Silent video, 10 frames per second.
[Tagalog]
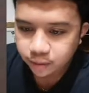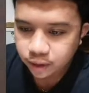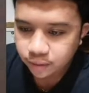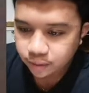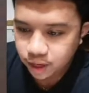
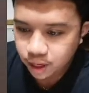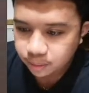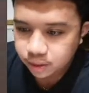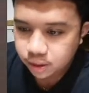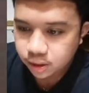
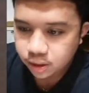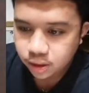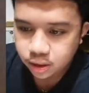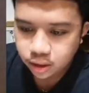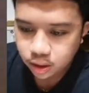flip-flops,
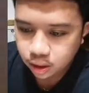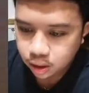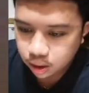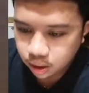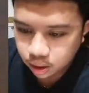
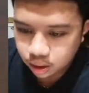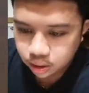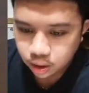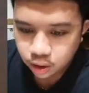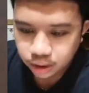
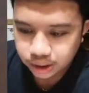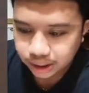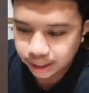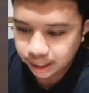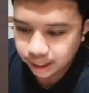logic
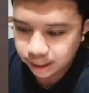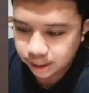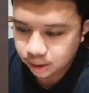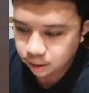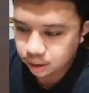
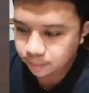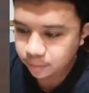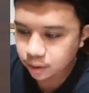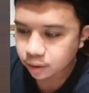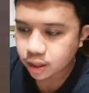gates, and
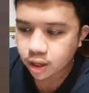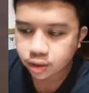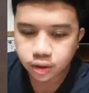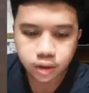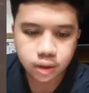up-down
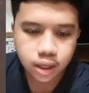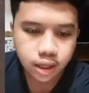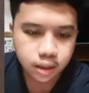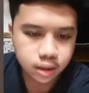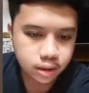counter
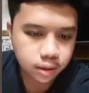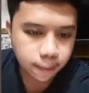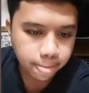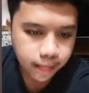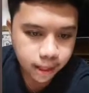then
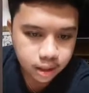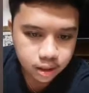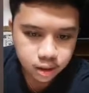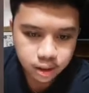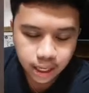
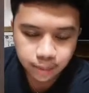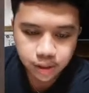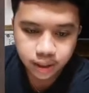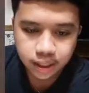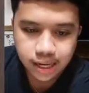So,
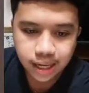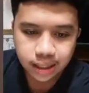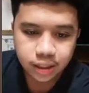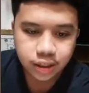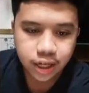simulate na
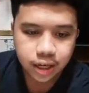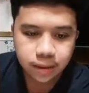natin siya.